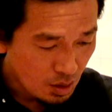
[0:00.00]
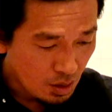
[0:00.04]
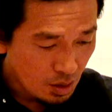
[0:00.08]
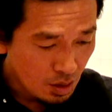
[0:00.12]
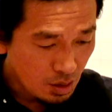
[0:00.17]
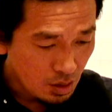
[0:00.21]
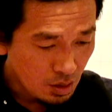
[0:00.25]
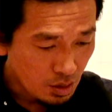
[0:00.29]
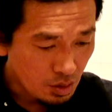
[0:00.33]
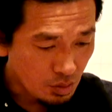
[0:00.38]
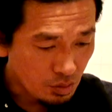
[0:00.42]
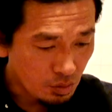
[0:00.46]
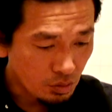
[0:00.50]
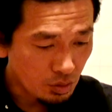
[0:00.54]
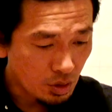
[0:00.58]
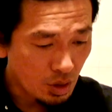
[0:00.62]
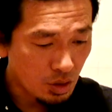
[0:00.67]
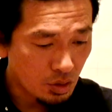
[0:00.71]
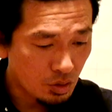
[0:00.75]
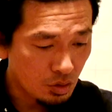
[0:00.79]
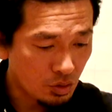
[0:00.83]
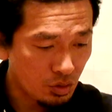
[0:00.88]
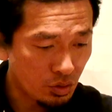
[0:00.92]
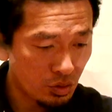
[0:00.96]
えその
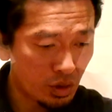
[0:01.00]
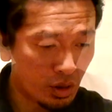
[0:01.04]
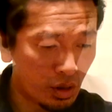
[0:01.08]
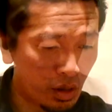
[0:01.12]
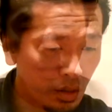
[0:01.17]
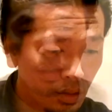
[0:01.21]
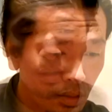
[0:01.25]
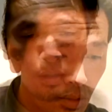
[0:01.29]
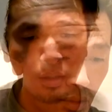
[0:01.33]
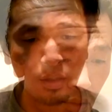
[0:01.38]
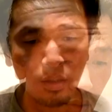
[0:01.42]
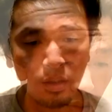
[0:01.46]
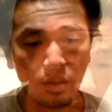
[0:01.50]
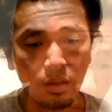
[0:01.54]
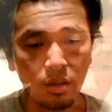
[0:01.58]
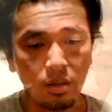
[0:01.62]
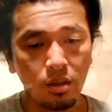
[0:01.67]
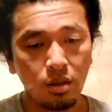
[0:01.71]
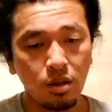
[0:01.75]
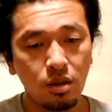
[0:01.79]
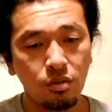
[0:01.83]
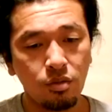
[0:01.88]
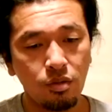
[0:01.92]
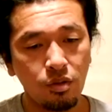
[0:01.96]
辺注意なんですが
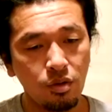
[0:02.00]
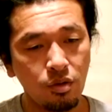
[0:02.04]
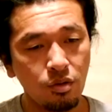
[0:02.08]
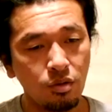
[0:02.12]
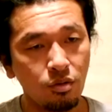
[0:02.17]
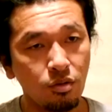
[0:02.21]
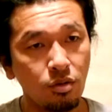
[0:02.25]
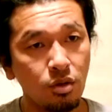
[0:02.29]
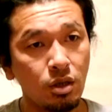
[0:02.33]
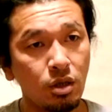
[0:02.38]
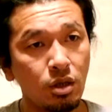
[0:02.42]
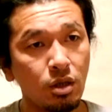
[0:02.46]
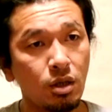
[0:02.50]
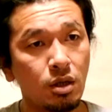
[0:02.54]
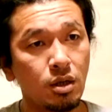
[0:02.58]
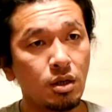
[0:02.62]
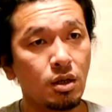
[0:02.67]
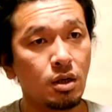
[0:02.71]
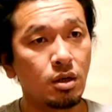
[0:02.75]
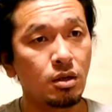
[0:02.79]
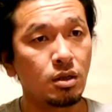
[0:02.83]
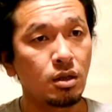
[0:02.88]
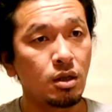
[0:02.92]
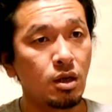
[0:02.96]
で梅雨の時期なん
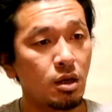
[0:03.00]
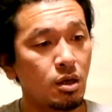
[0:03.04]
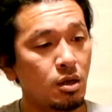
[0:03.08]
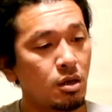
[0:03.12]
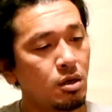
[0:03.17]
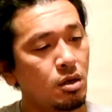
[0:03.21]
かはね